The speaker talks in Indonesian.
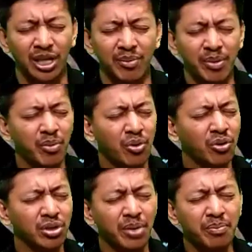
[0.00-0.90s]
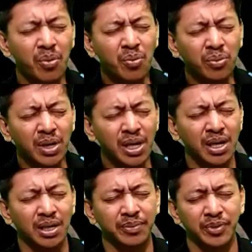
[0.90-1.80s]
Kami mohon
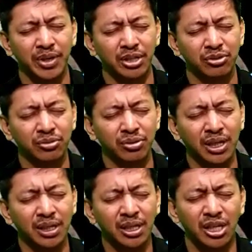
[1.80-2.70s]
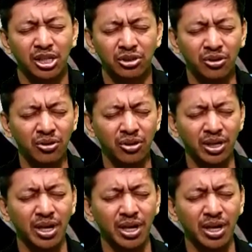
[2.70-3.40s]
kemurahan-Mu ya Tuhan. Tolong